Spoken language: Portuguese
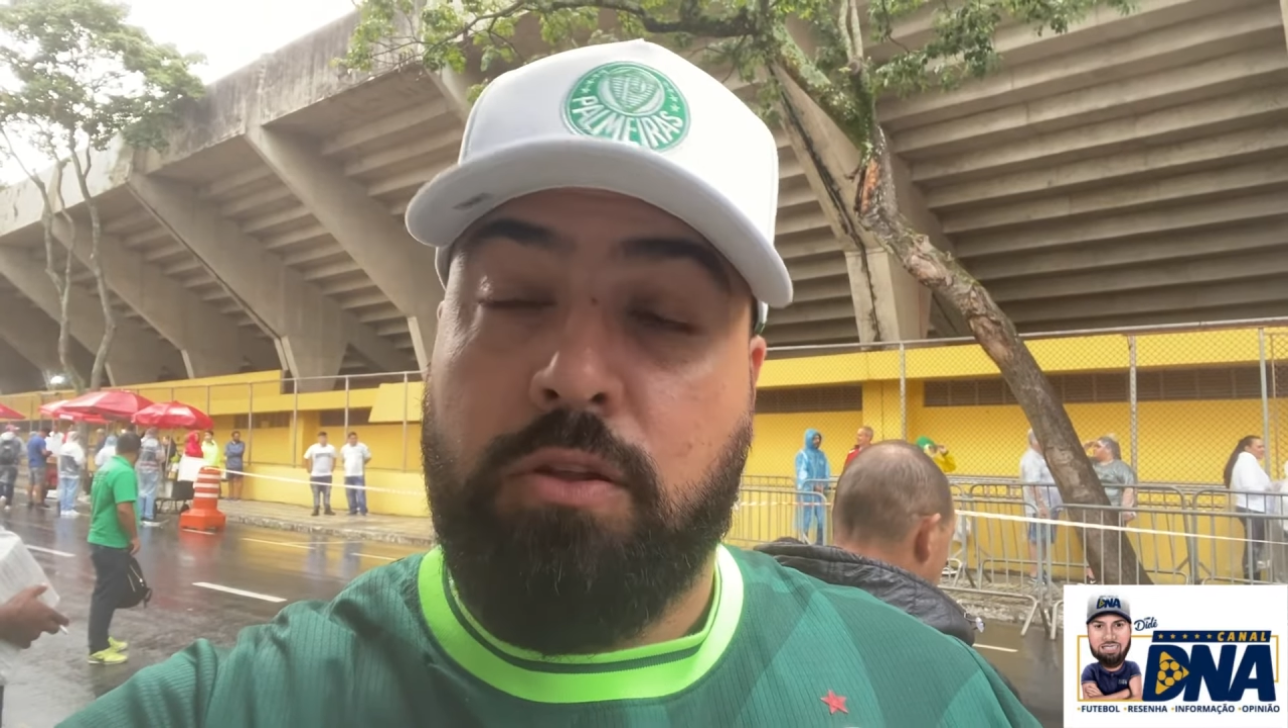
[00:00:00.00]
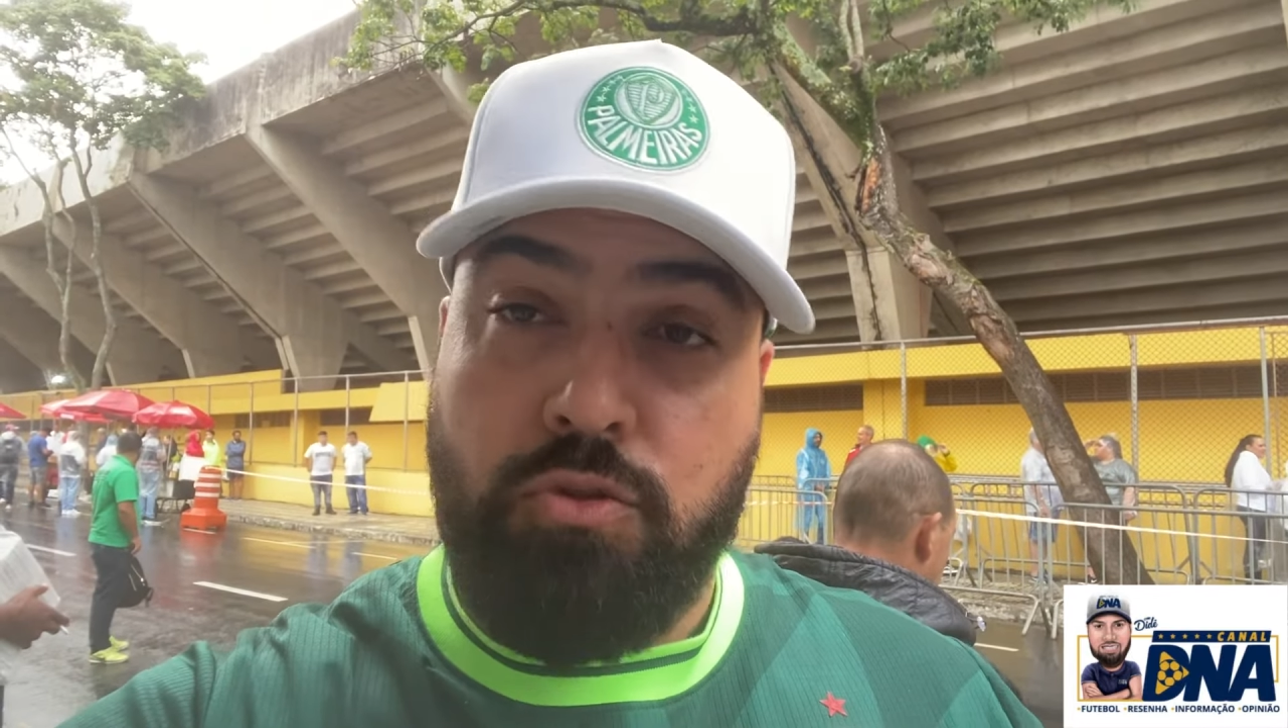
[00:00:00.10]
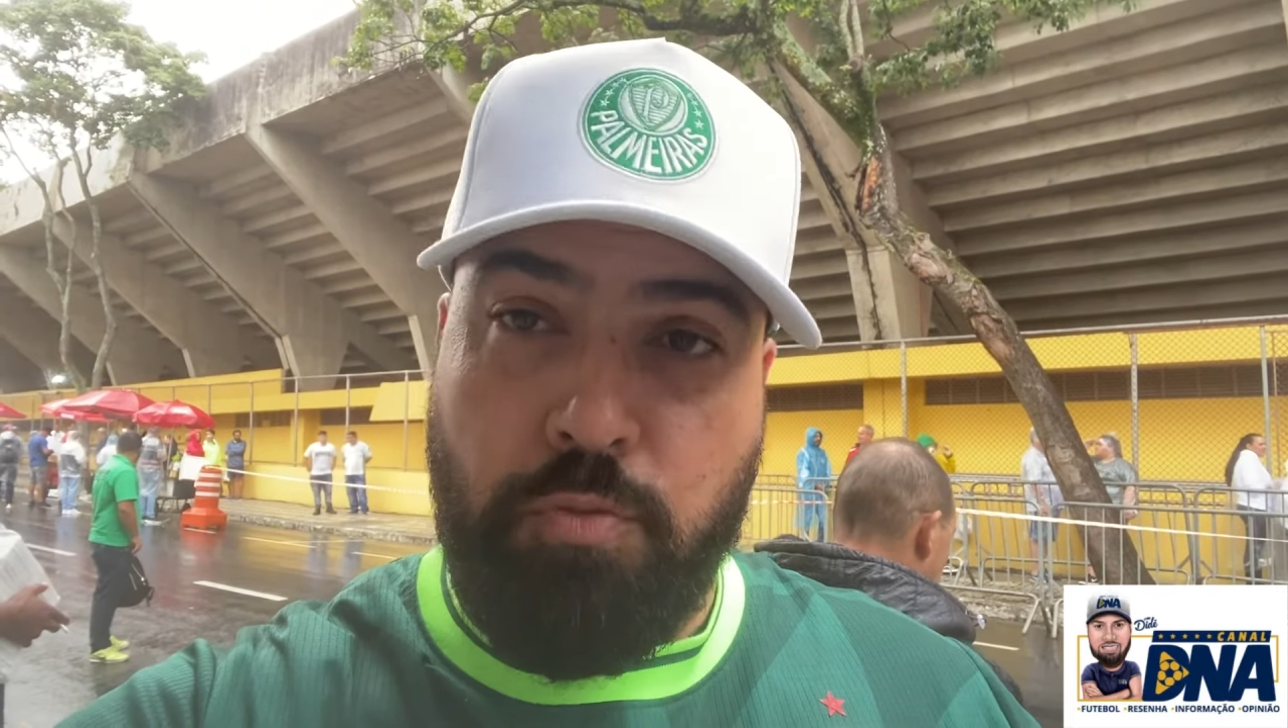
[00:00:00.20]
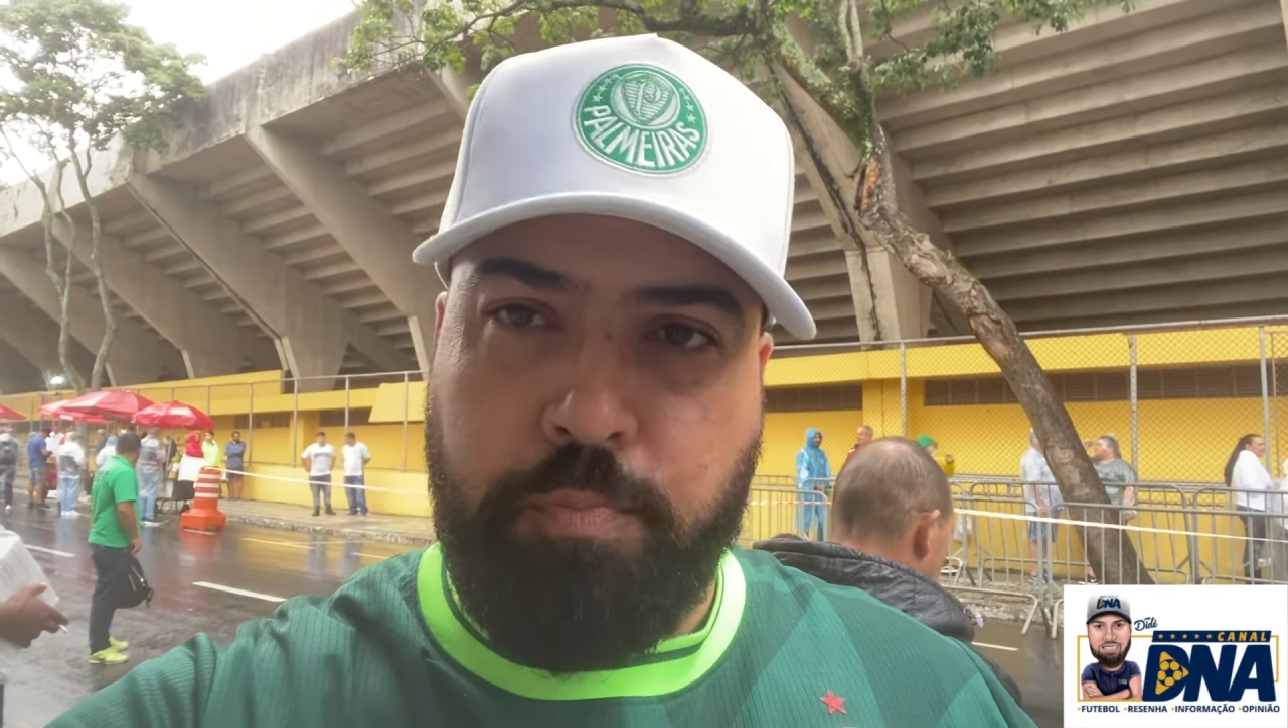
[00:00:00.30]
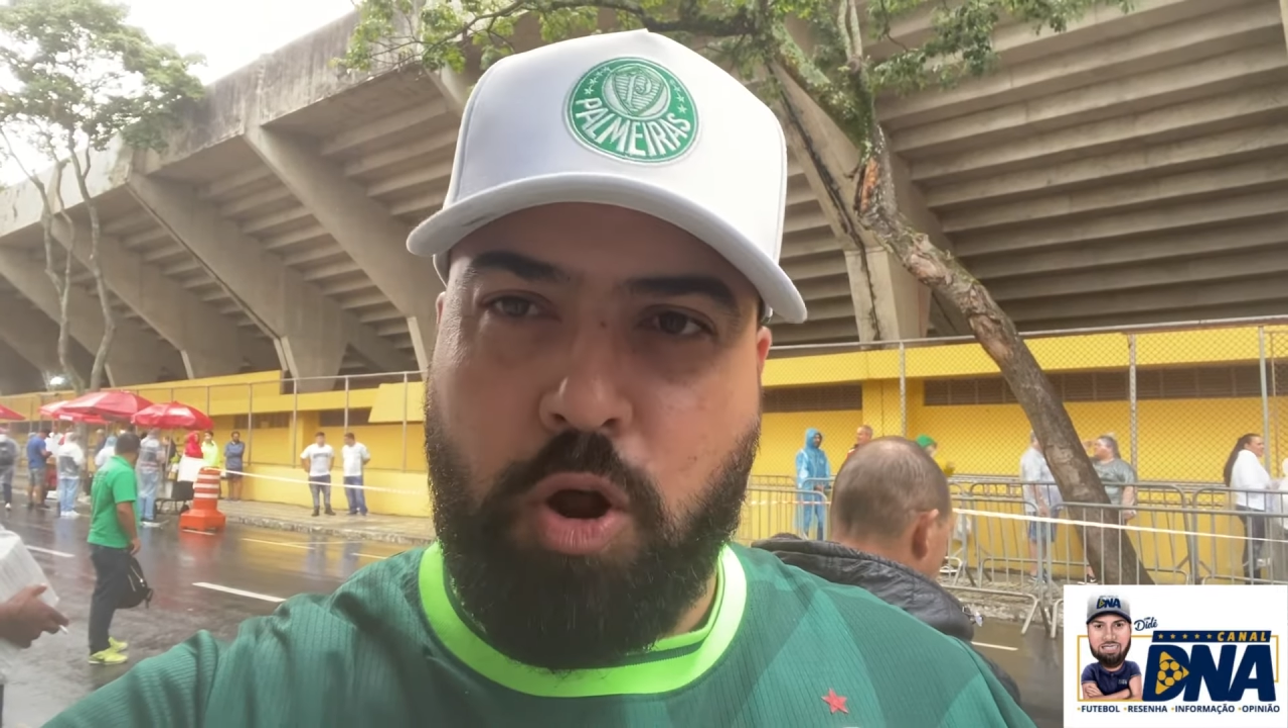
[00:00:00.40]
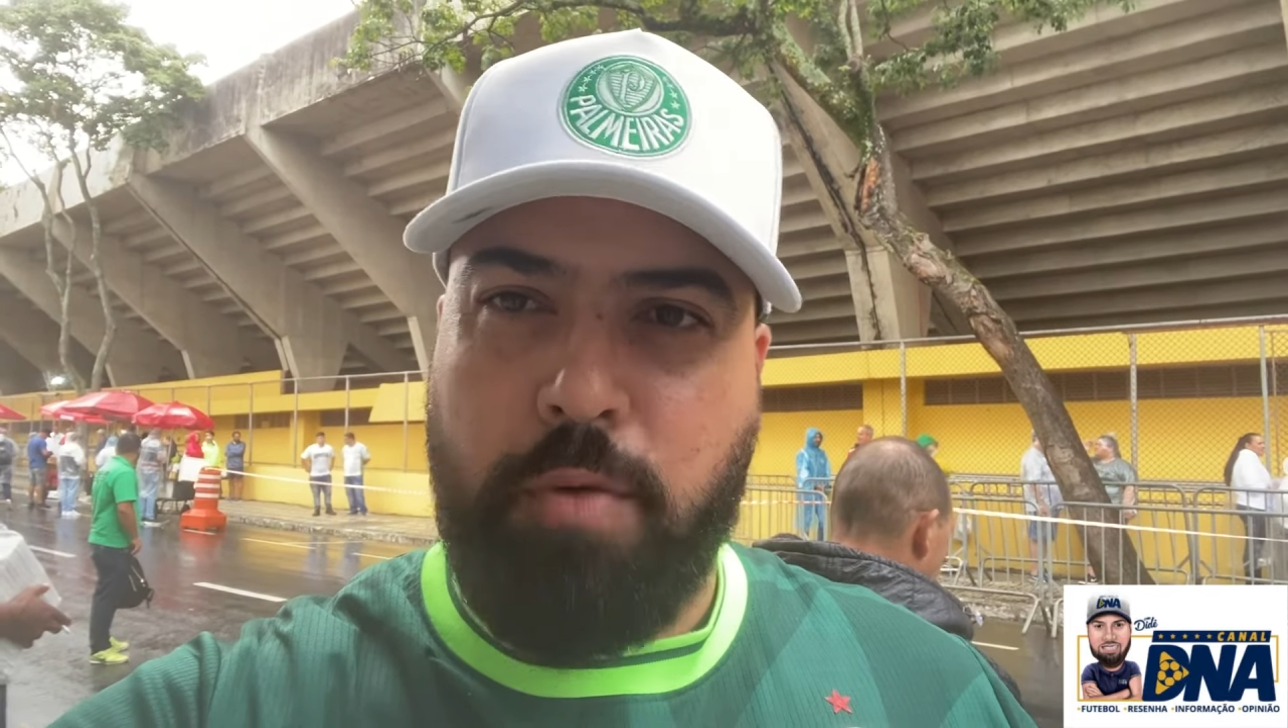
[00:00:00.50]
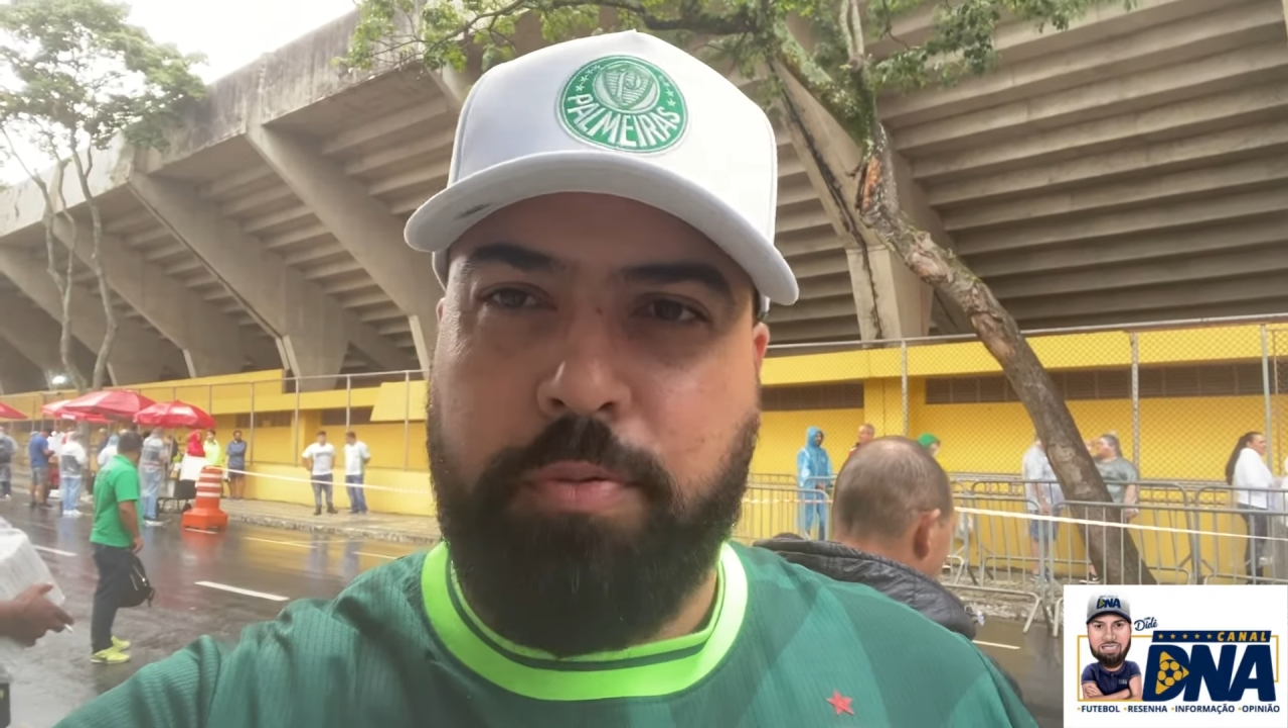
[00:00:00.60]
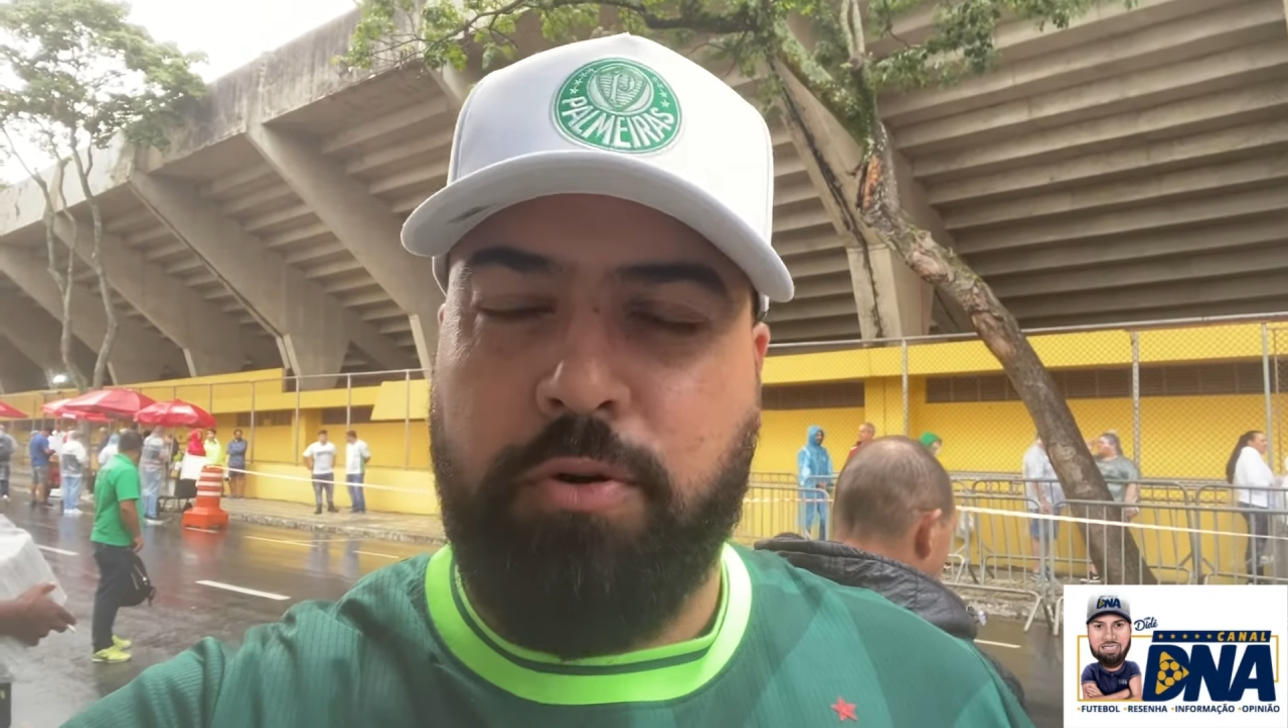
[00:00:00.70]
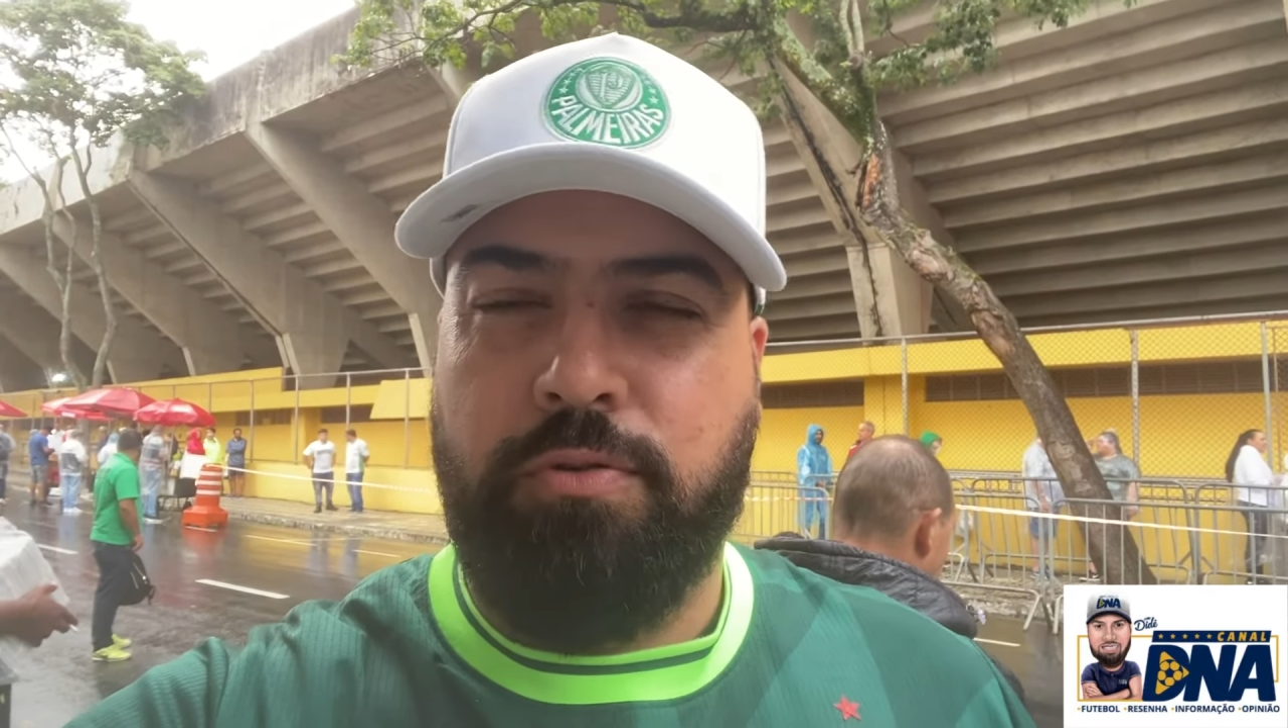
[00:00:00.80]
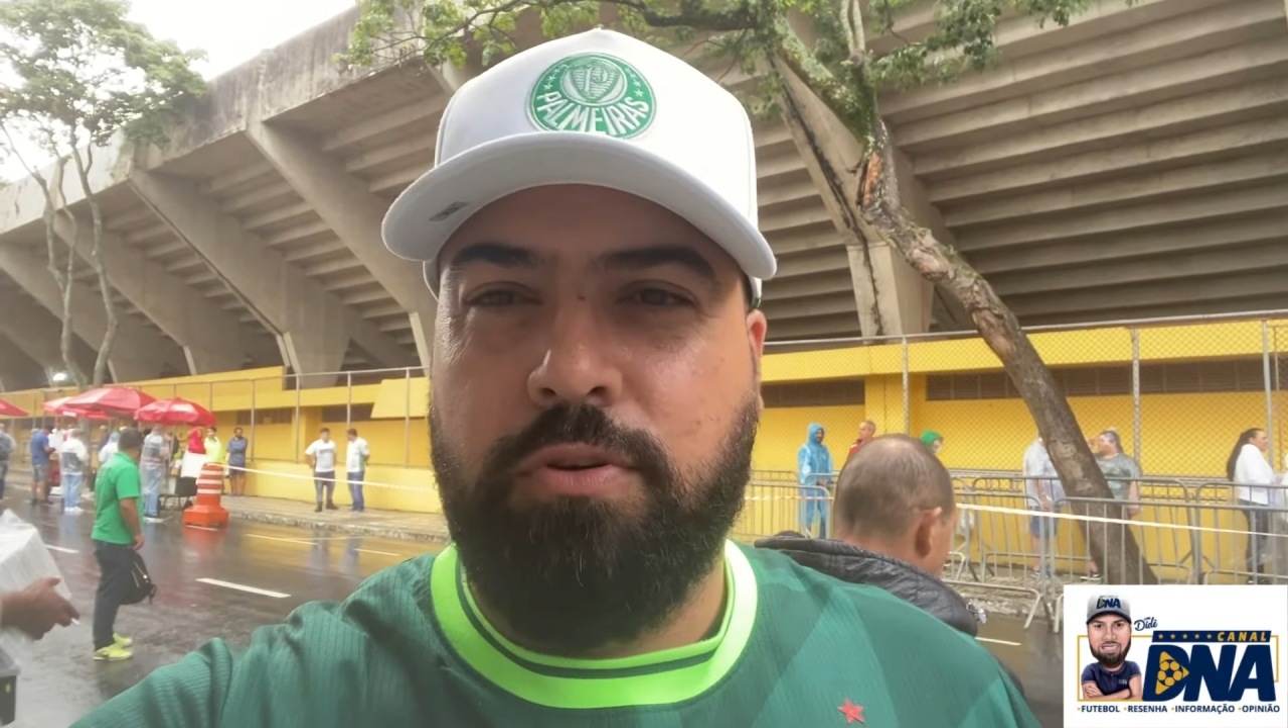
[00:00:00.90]
no
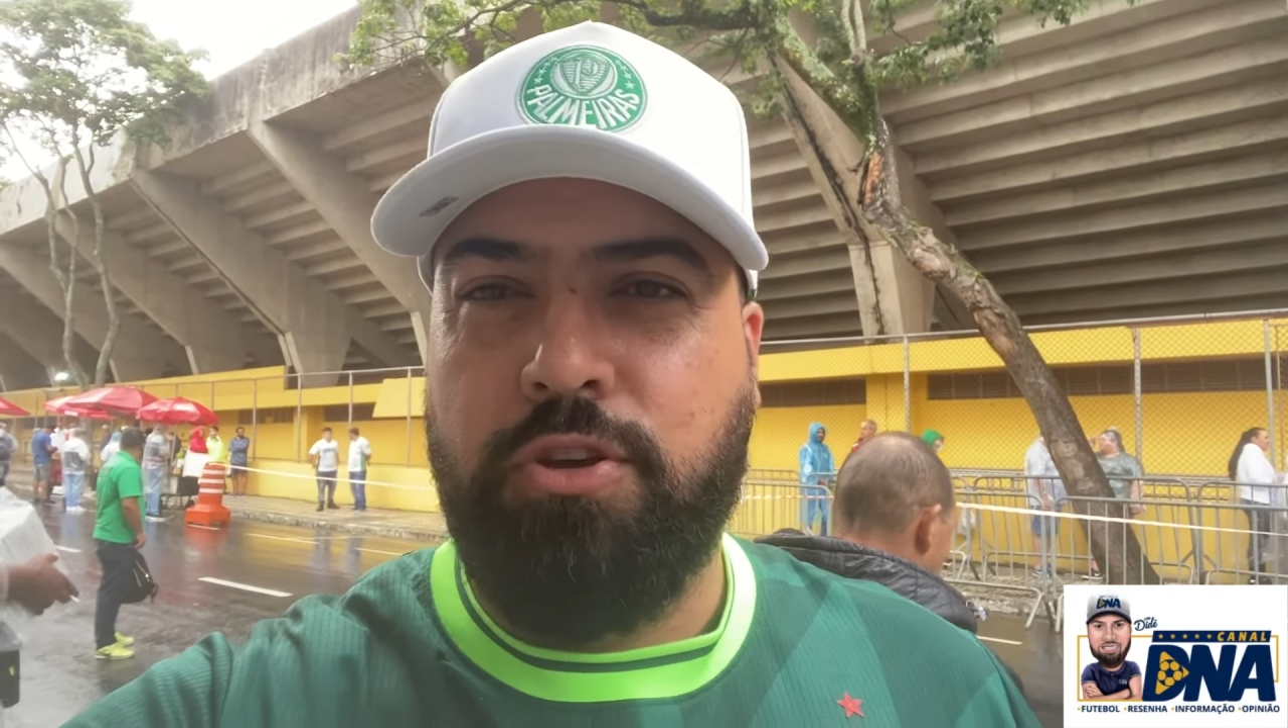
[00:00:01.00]
próprio